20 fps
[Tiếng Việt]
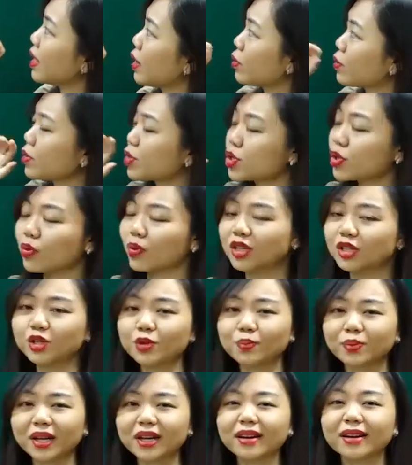nào do you want
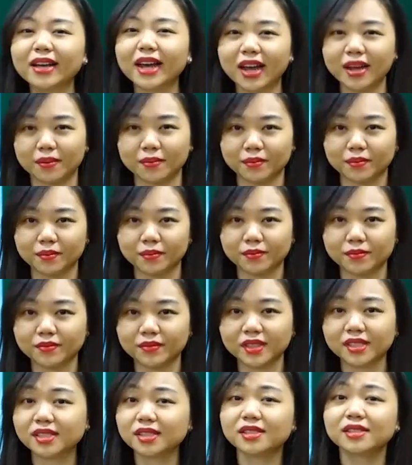to play a game
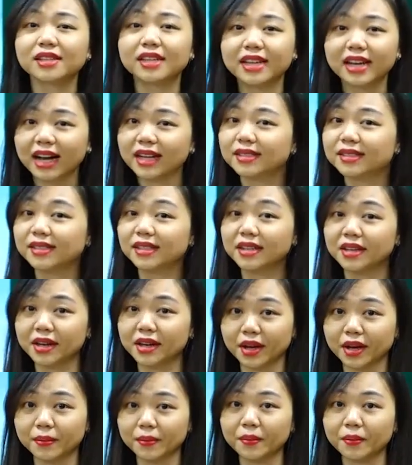this is a guessing
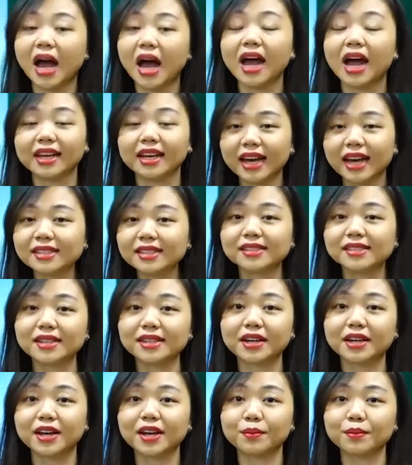game
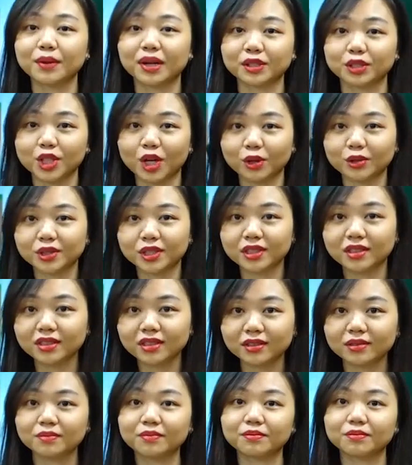guessing game là trò
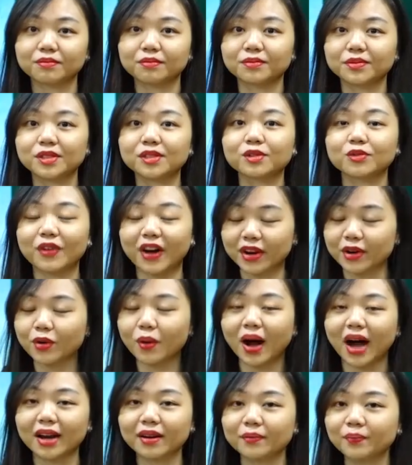chơi dự phán
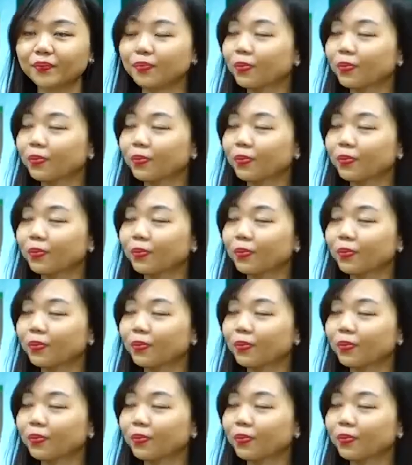đoán